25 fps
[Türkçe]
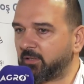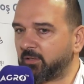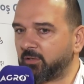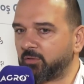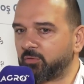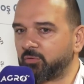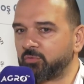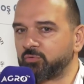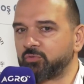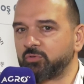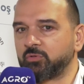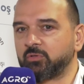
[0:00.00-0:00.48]

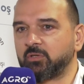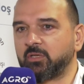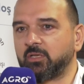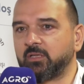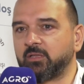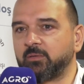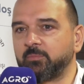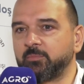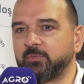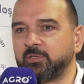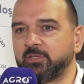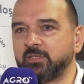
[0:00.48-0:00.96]
gerekiyor. Çünkü
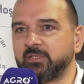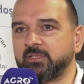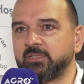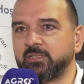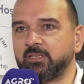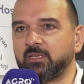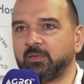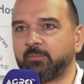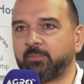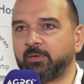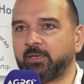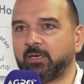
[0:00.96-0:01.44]
iklim
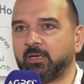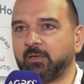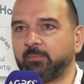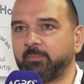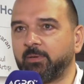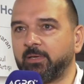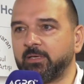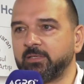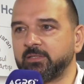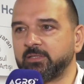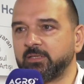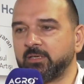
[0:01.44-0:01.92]
kriziyle
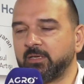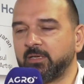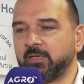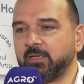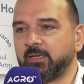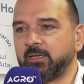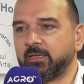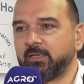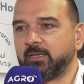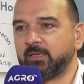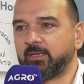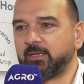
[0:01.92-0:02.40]
beraber
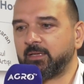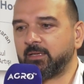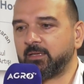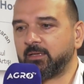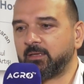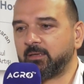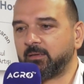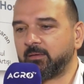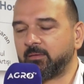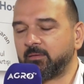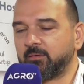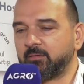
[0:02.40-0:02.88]

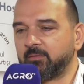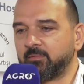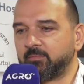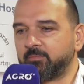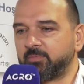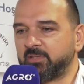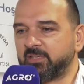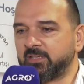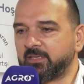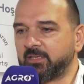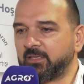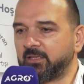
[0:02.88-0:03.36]
e,
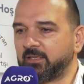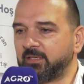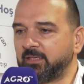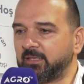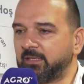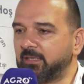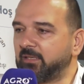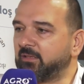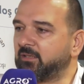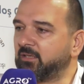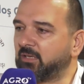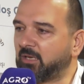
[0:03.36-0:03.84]
bitkileri
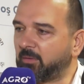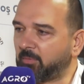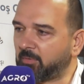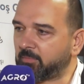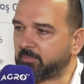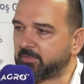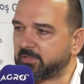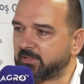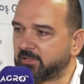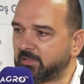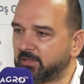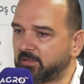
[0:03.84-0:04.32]
iyi
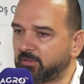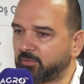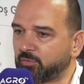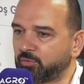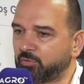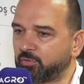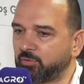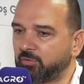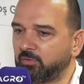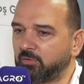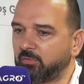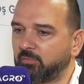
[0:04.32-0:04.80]
dinlememiz
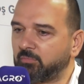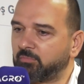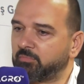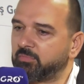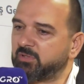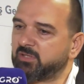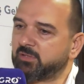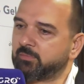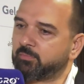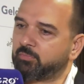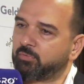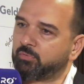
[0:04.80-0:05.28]
gerekiyor.
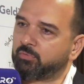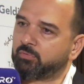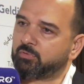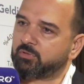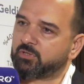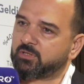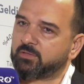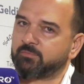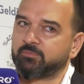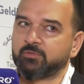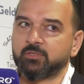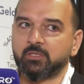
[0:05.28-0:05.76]
Biz bu
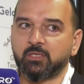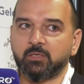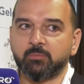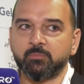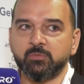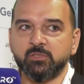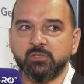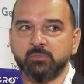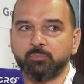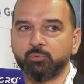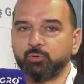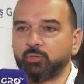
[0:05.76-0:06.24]

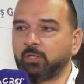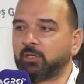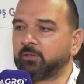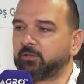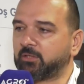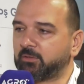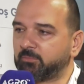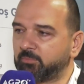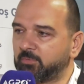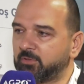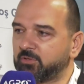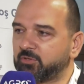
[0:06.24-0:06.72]
çiftçilerimize bunu
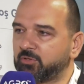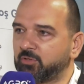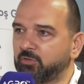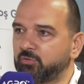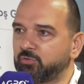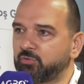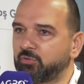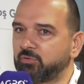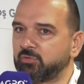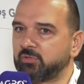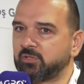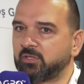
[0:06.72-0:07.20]
anlatmaya
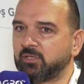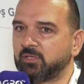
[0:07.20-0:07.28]
çalışıyoruz